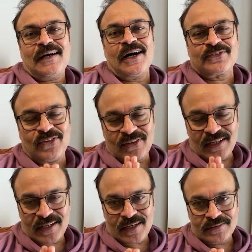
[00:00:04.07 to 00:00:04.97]
హార్ట్ఫుల్
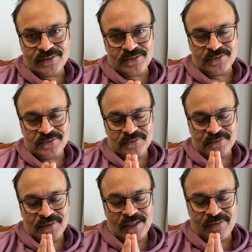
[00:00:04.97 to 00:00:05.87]
కంగ్రాట్స్ టు
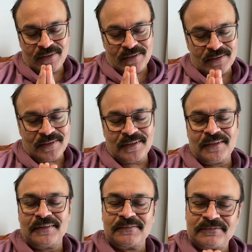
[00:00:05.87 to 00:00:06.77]
అవర్
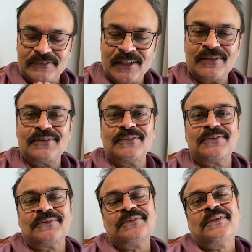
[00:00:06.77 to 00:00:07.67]
తెలుగు
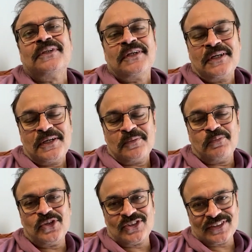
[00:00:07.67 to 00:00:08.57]

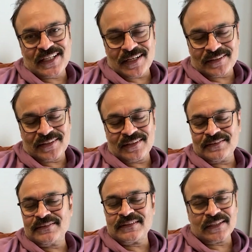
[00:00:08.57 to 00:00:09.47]
మ్యూజిక్ డైరెక్టర్
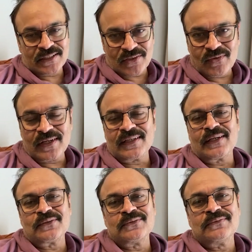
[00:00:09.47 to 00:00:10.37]
శ్రీ కిరవాణి
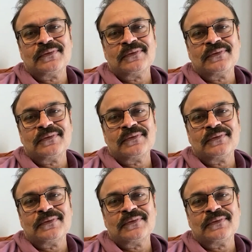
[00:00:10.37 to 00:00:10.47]
గారు